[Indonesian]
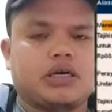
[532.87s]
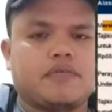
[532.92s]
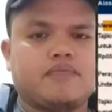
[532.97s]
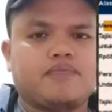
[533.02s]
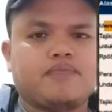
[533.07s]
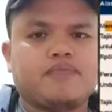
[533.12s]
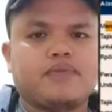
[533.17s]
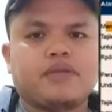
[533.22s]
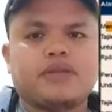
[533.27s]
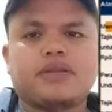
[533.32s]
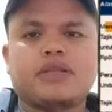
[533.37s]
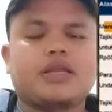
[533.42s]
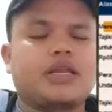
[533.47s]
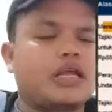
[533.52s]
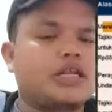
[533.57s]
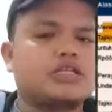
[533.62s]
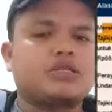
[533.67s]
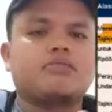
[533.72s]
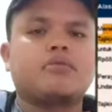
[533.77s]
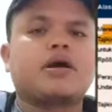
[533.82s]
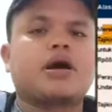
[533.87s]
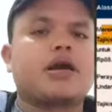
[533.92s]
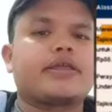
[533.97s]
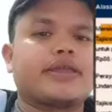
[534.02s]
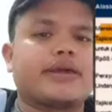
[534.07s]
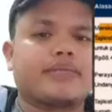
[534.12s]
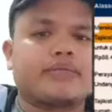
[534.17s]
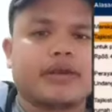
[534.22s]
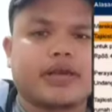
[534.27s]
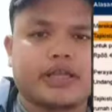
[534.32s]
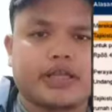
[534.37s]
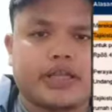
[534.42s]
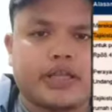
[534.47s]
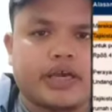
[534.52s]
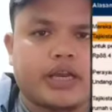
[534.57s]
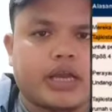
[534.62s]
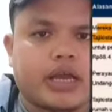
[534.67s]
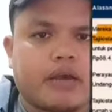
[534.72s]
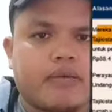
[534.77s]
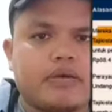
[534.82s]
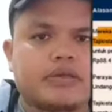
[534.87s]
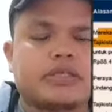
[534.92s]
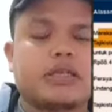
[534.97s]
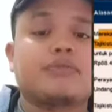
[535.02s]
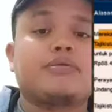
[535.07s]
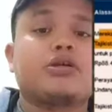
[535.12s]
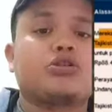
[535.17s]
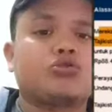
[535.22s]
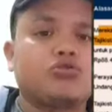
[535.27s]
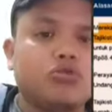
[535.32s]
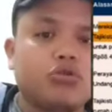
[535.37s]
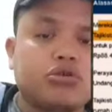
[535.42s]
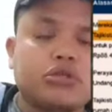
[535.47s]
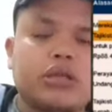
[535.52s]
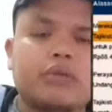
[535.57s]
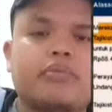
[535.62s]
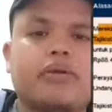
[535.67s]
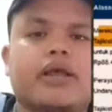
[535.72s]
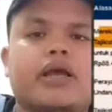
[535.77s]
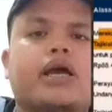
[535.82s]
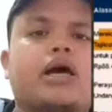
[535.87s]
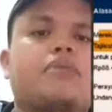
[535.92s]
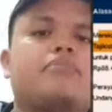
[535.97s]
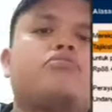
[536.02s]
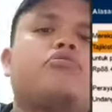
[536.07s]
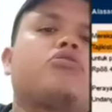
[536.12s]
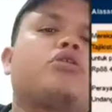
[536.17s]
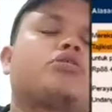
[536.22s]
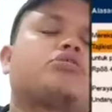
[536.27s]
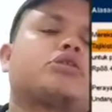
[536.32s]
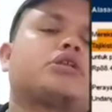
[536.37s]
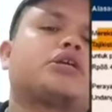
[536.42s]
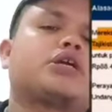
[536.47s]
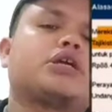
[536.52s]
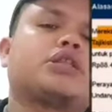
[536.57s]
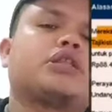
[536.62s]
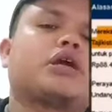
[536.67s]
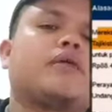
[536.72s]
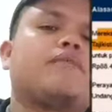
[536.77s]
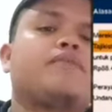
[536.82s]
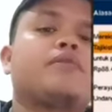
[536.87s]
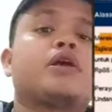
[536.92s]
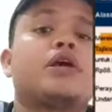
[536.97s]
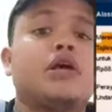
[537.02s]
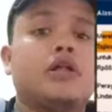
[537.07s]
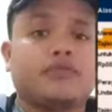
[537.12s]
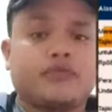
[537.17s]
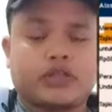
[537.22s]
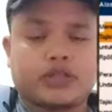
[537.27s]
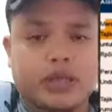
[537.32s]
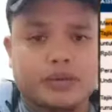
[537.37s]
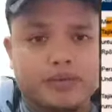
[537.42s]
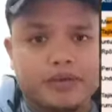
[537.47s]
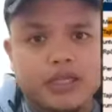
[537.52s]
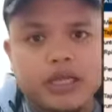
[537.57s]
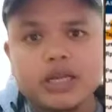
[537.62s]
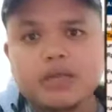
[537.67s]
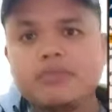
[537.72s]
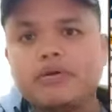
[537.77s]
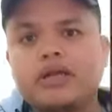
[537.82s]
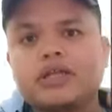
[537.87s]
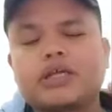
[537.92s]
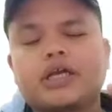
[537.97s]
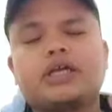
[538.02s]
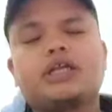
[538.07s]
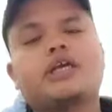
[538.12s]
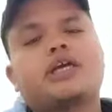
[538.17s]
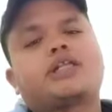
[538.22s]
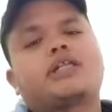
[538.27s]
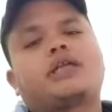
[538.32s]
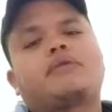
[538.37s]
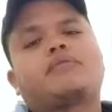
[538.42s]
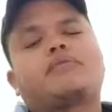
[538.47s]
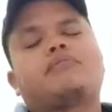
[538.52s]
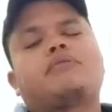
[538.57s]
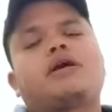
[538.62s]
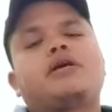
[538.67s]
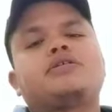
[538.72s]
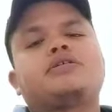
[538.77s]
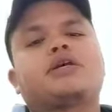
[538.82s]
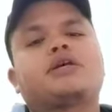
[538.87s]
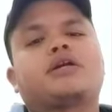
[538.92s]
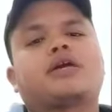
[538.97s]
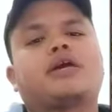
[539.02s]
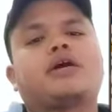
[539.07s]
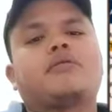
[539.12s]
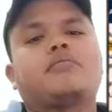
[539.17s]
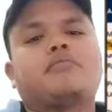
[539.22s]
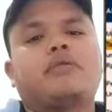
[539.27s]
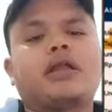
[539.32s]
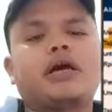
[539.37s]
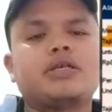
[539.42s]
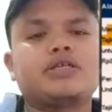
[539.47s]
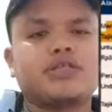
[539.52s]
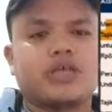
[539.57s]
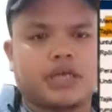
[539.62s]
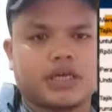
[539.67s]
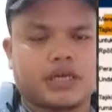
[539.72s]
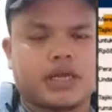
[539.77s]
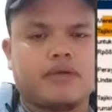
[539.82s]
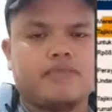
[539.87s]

somoni Tajikistan hampir 12,1 juta atau untuk warga biasa, warga negara biasa hingga 24